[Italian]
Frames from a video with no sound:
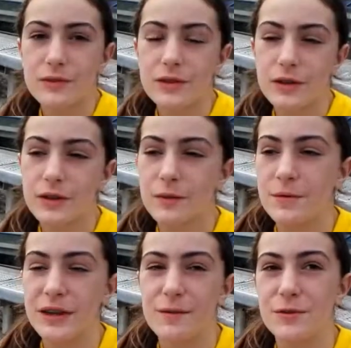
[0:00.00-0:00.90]
Eh, mi
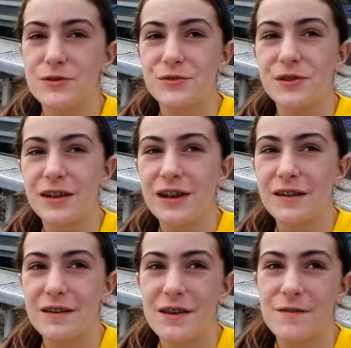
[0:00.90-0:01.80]
chiamo
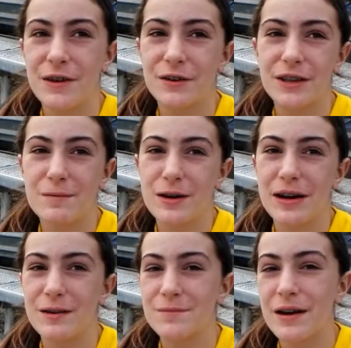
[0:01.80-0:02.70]
Giulia e vengo da
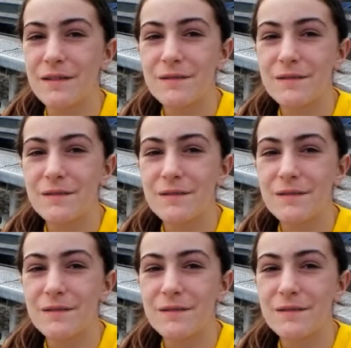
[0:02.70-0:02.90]
Parma